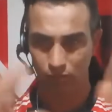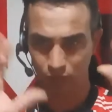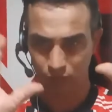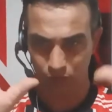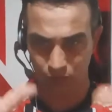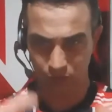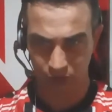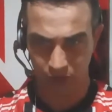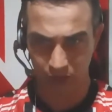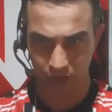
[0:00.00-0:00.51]

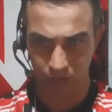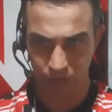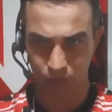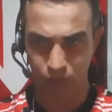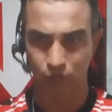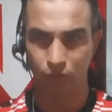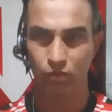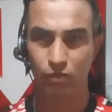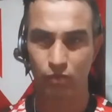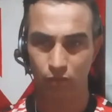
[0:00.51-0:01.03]

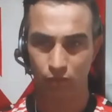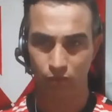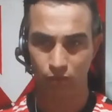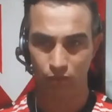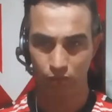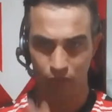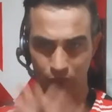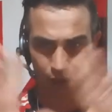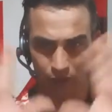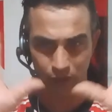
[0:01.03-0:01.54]
Cinco,
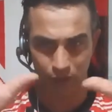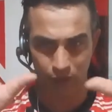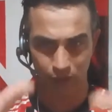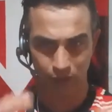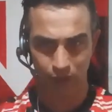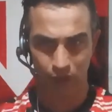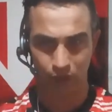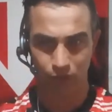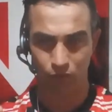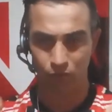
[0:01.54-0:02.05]
vai ser
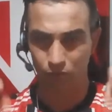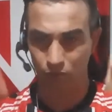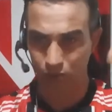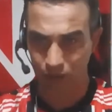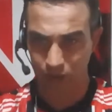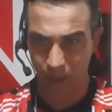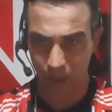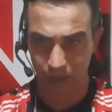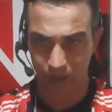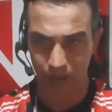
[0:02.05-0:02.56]
cinco,
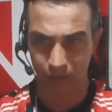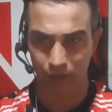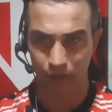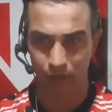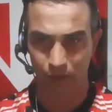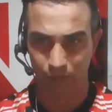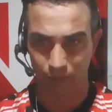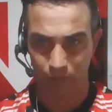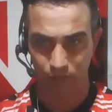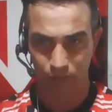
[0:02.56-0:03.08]
coisa
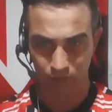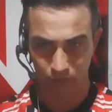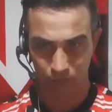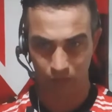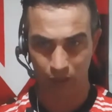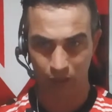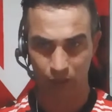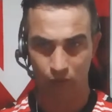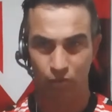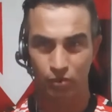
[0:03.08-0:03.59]
linda,
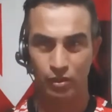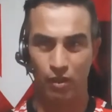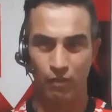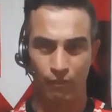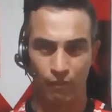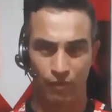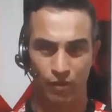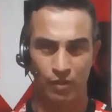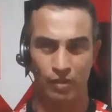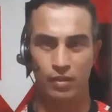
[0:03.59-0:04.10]
né? Coisa
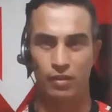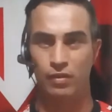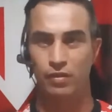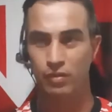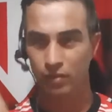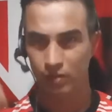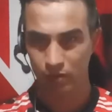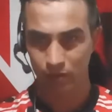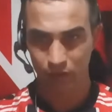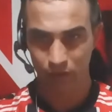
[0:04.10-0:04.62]
fina.
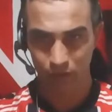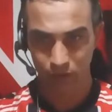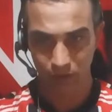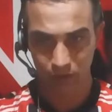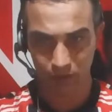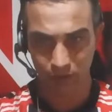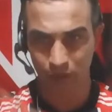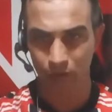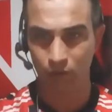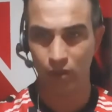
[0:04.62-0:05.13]

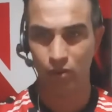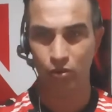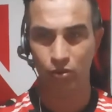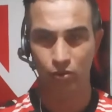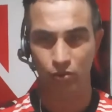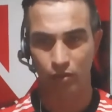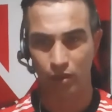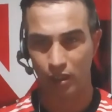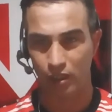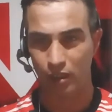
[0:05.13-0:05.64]
Então
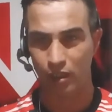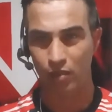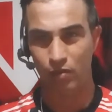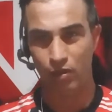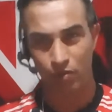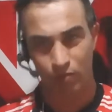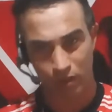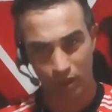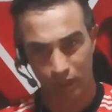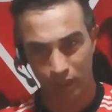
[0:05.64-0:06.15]
ajuda o canal,
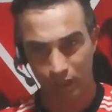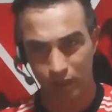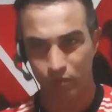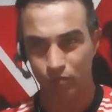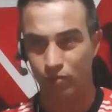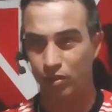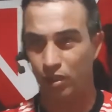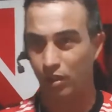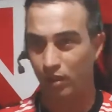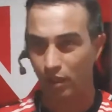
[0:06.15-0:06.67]
é um carinho
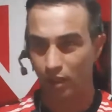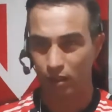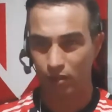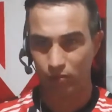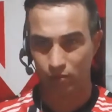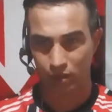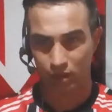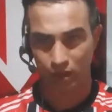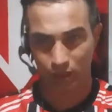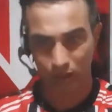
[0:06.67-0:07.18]
do
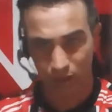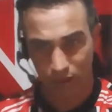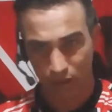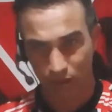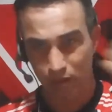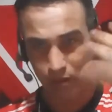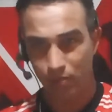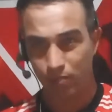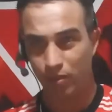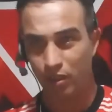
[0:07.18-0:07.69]
canal, tá?
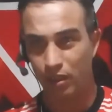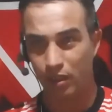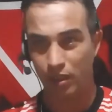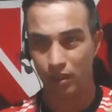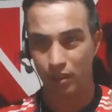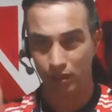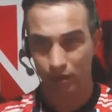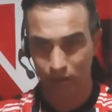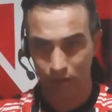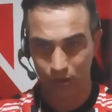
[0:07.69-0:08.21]

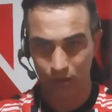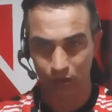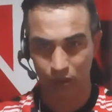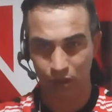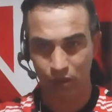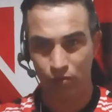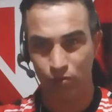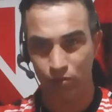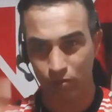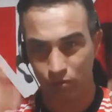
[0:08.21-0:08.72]
para
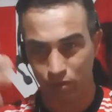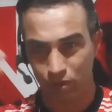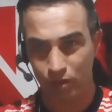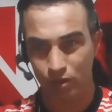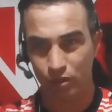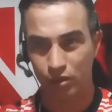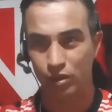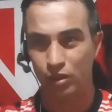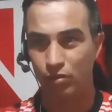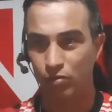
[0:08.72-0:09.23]
cinco
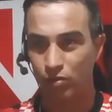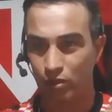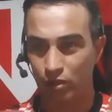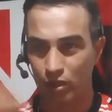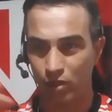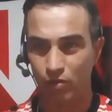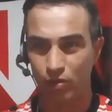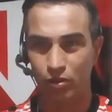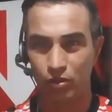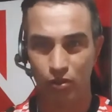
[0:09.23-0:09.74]
inscritos que
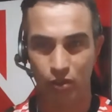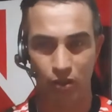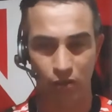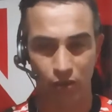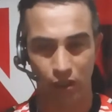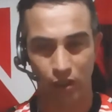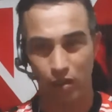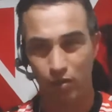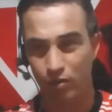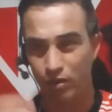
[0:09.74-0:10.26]
estão ajudando o
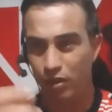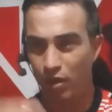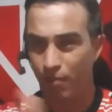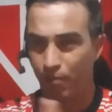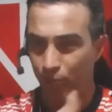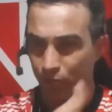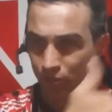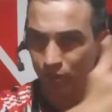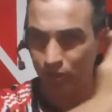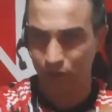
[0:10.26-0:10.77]
canal e
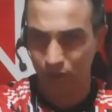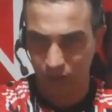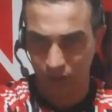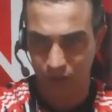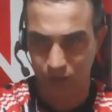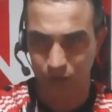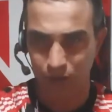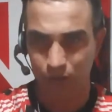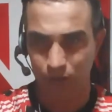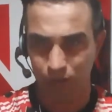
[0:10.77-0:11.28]
depois a
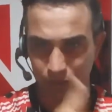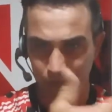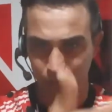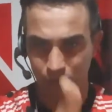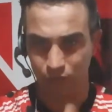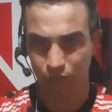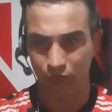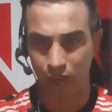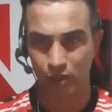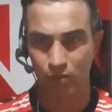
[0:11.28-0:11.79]
gente
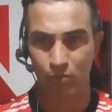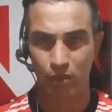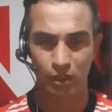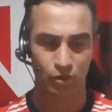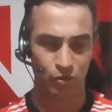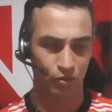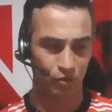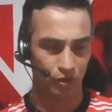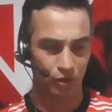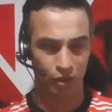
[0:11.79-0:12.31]
faz
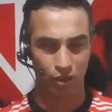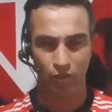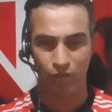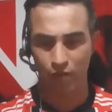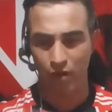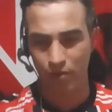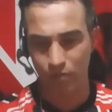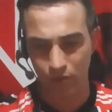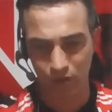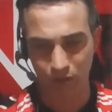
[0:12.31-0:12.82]
mais coisas. E
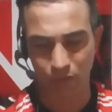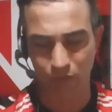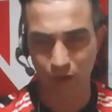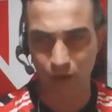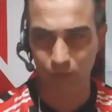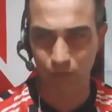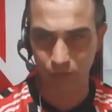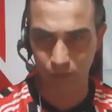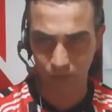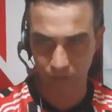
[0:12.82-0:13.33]
vamos que
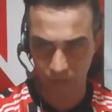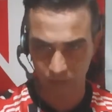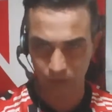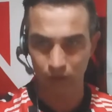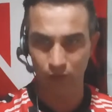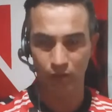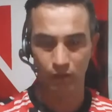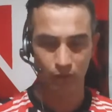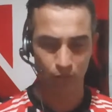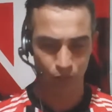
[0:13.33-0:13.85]
vamos
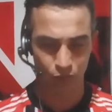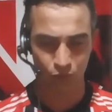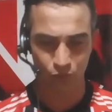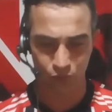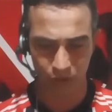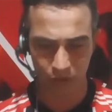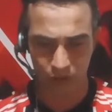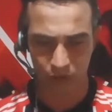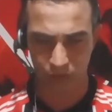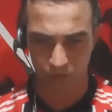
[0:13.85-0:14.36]
pro
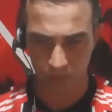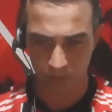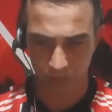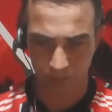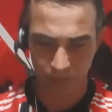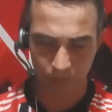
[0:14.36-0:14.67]
vídeo,